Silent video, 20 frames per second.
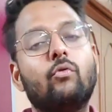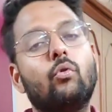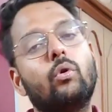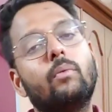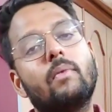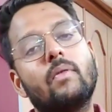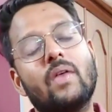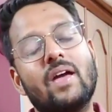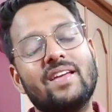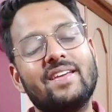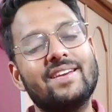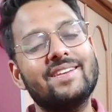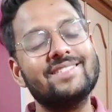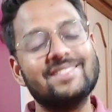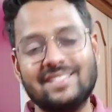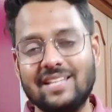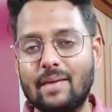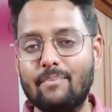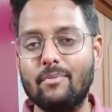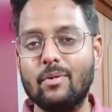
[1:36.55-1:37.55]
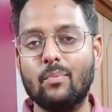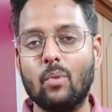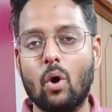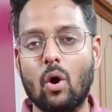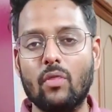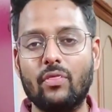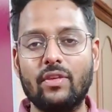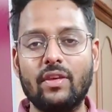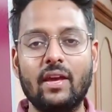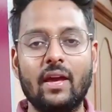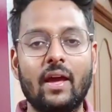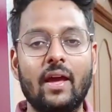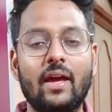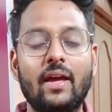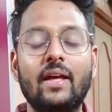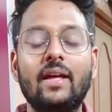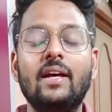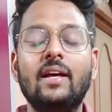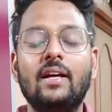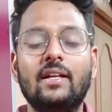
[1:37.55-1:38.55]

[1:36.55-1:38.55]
फ़ोन बताया जा रहा है स्लिम भी बहुत ही है